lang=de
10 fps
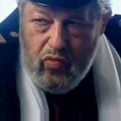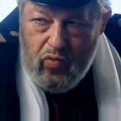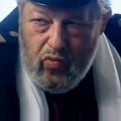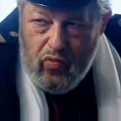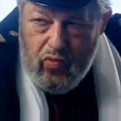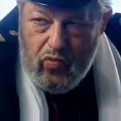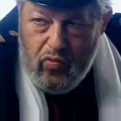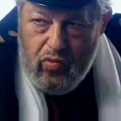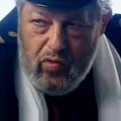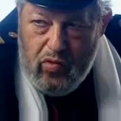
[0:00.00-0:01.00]
der
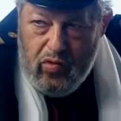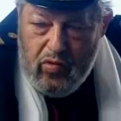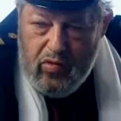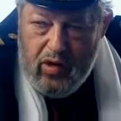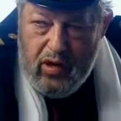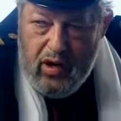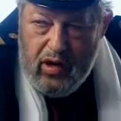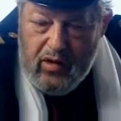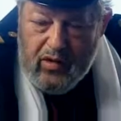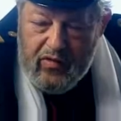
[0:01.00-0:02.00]
Mehrheit in Europa
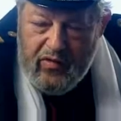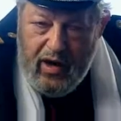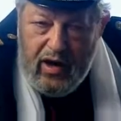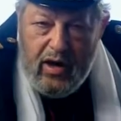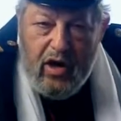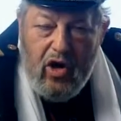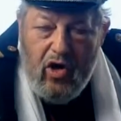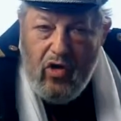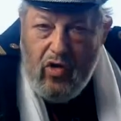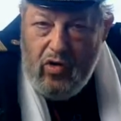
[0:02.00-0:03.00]
hätte es gefallen. gefallen.
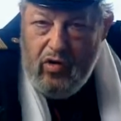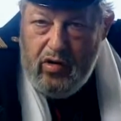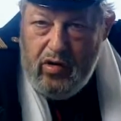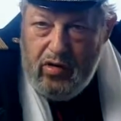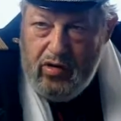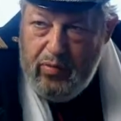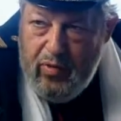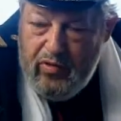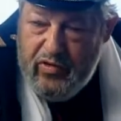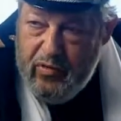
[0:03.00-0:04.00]
Ja? die
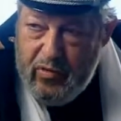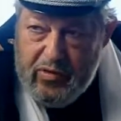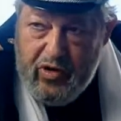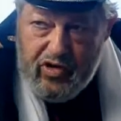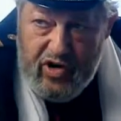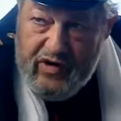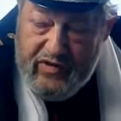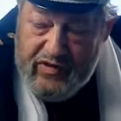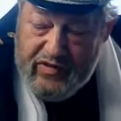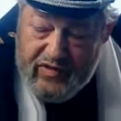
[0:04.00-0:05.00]
Bundesrepublik Deutschland
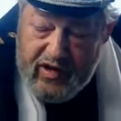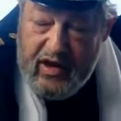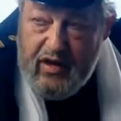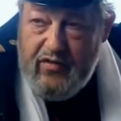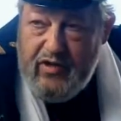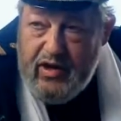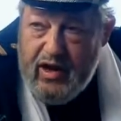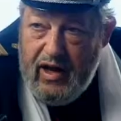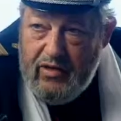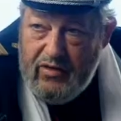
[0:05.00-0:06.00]
hat sich sehr viel
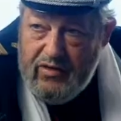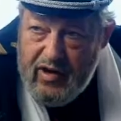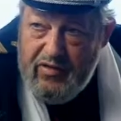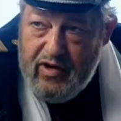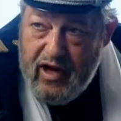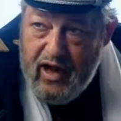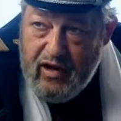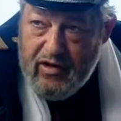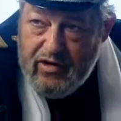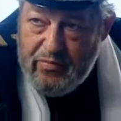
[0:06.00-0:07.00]
Geld und sehr viel
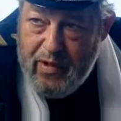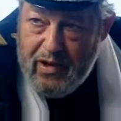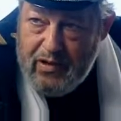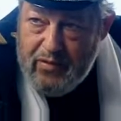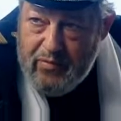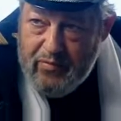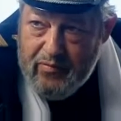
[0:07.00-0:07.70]
Ärger gespart.